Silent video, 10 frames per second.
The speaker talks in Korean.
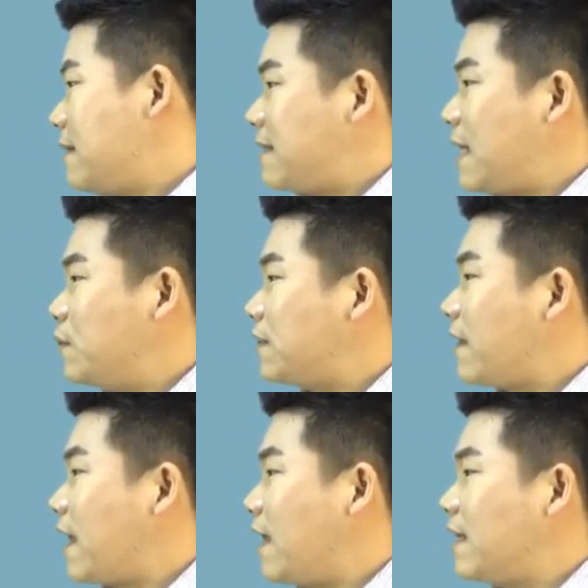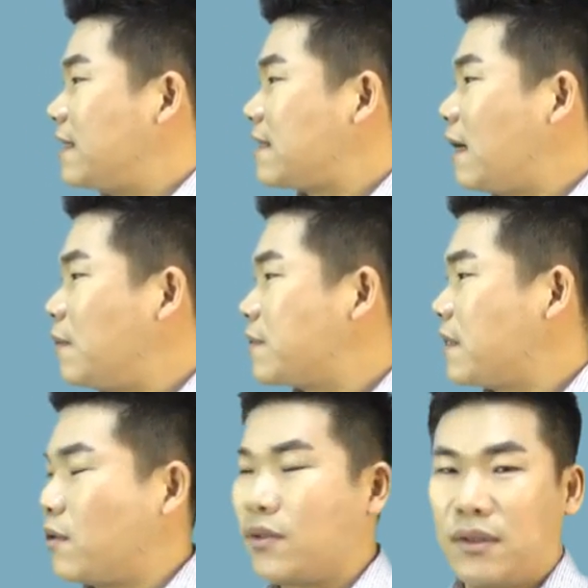세무서에
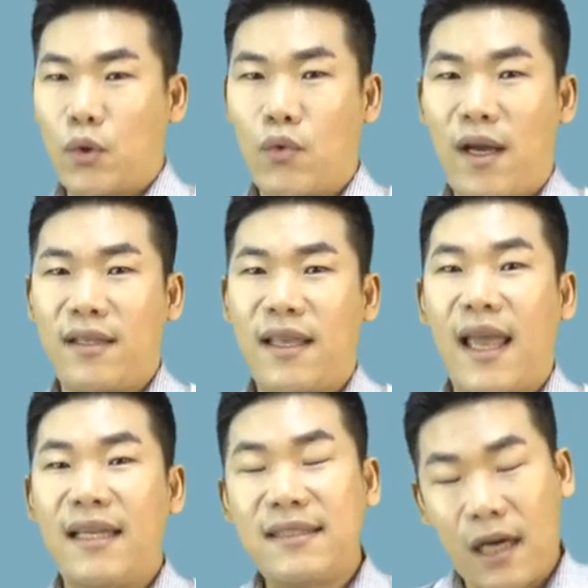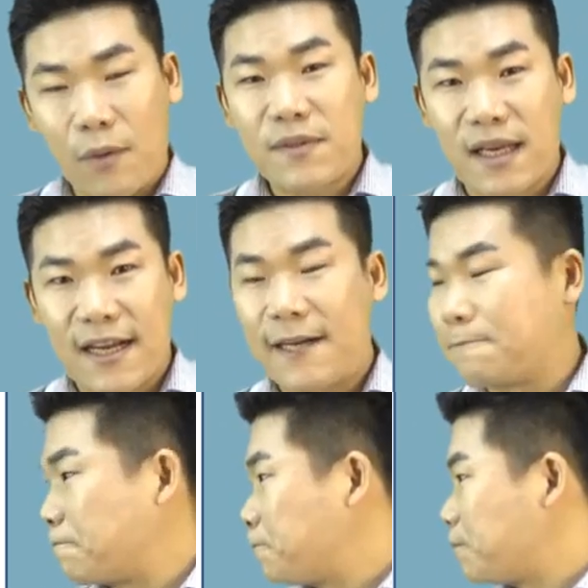사업자로 등록한 개인 사업자가
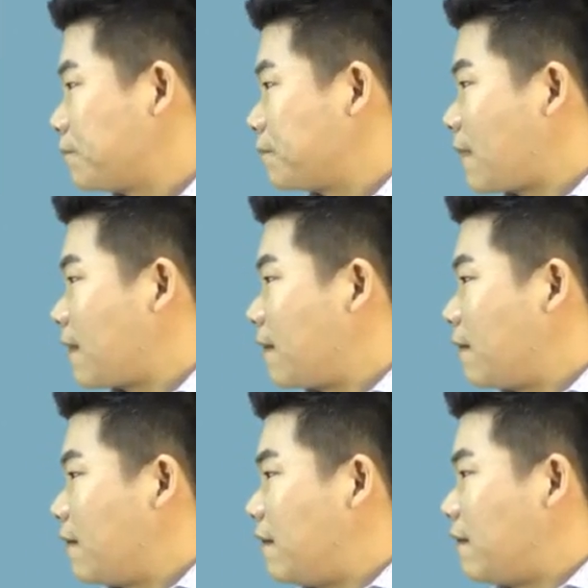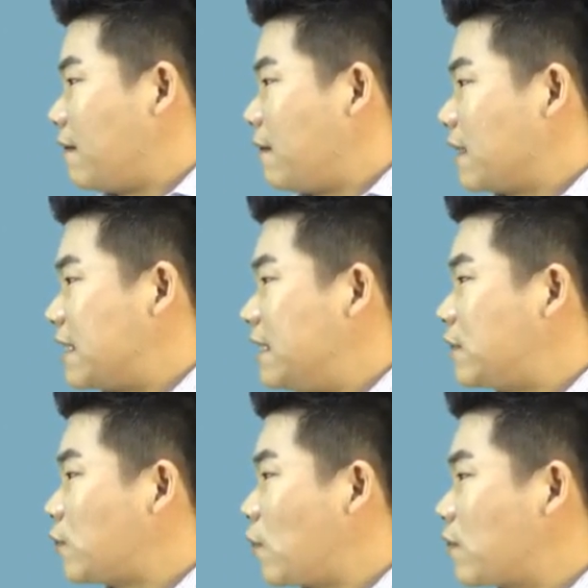어, 그
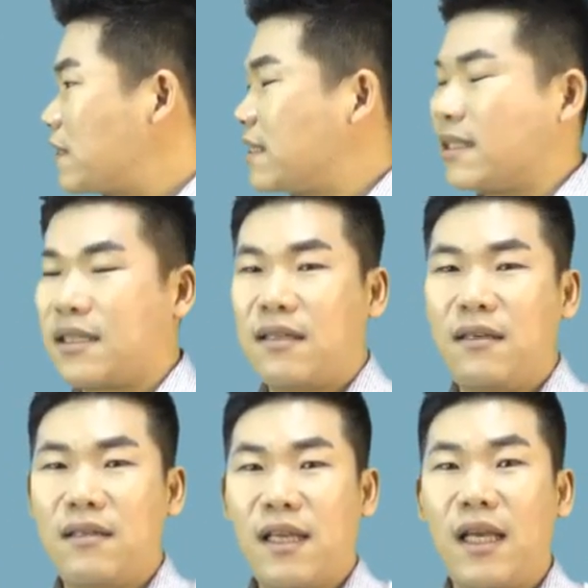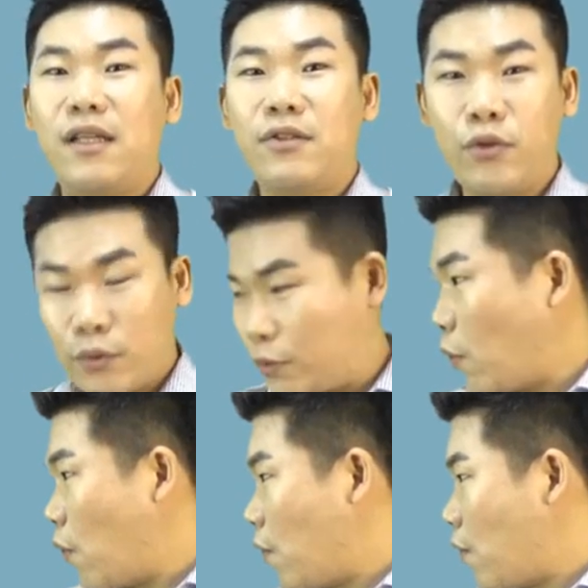소속 근로자의
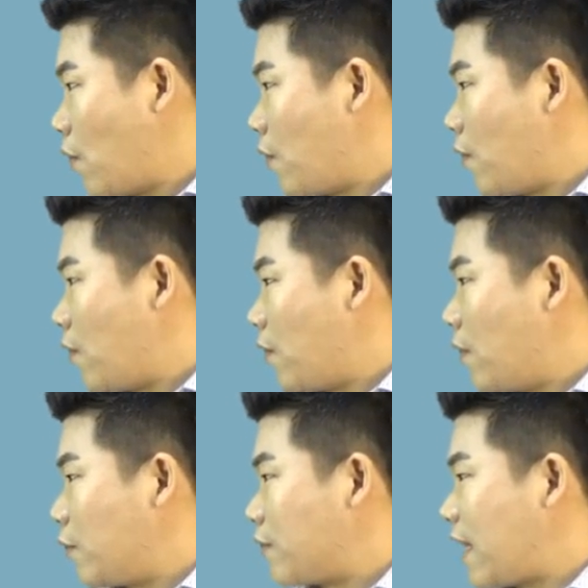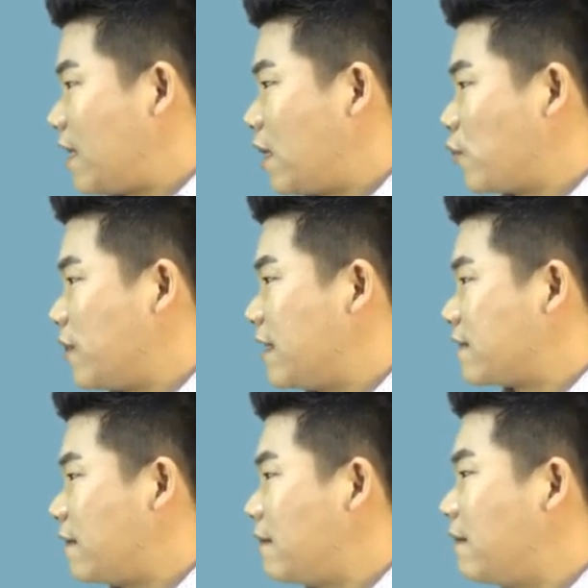숙소로 사용하기
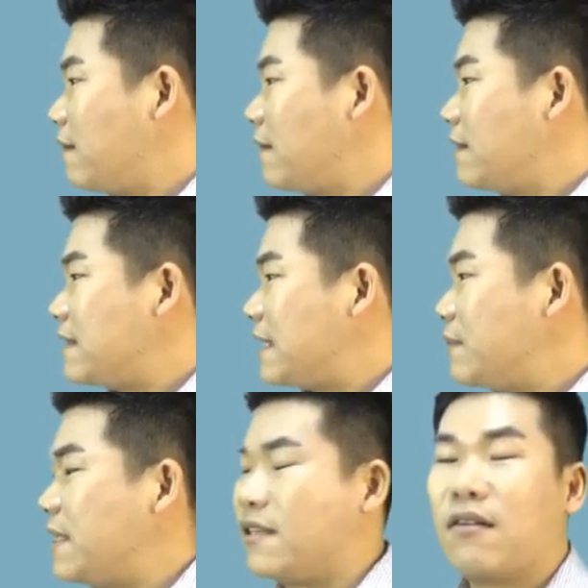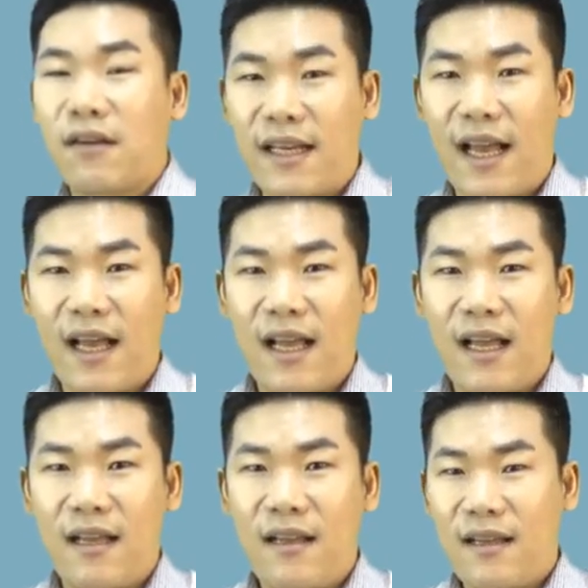위해서 집을 지었거나
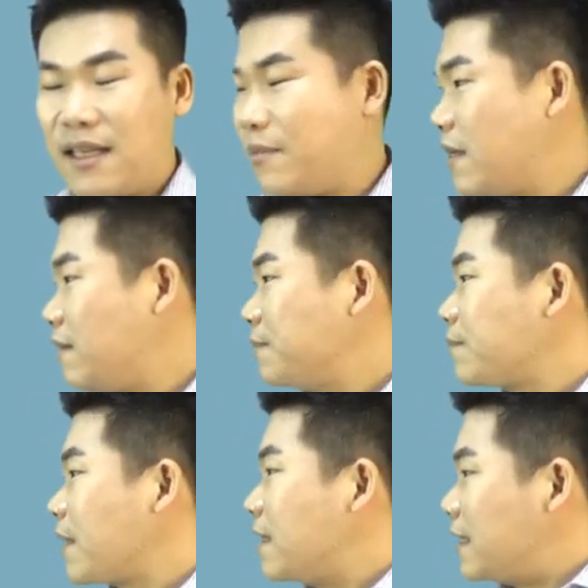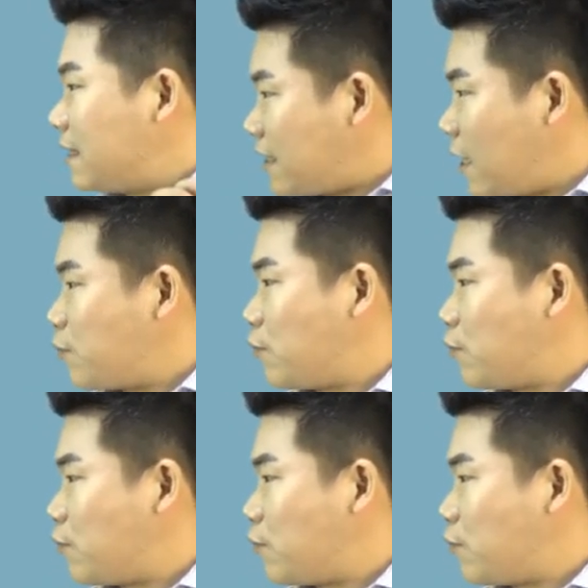아니면 사업